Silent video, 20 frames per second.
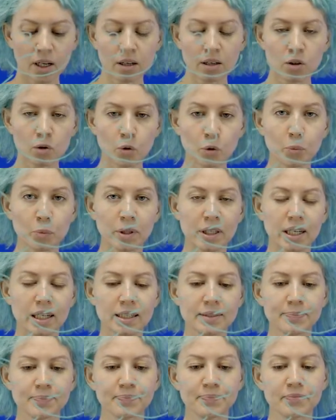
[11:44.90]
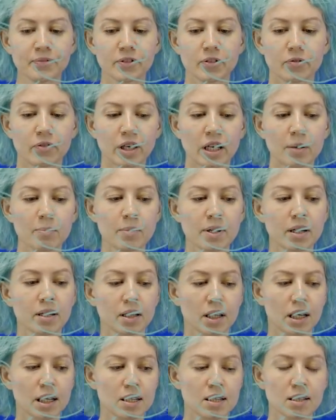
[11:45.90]
у меня все время
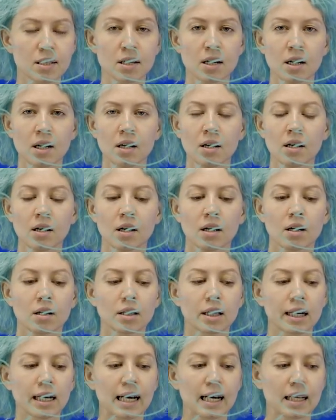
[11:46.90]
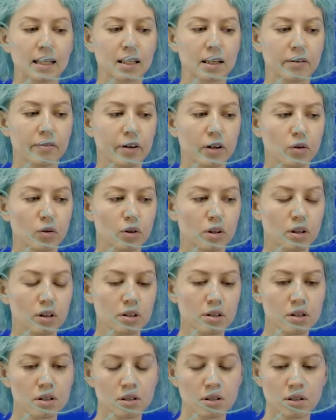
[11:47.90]
есть такая
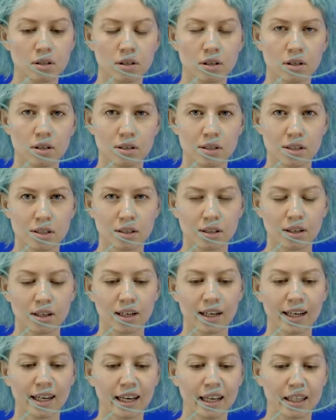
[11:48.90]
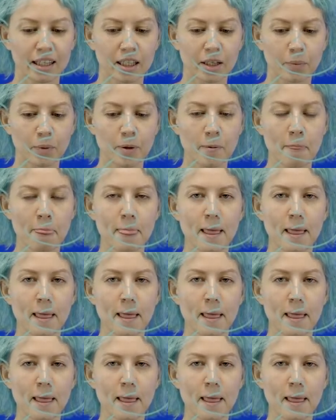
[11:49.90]
договоренность э, с клиентами,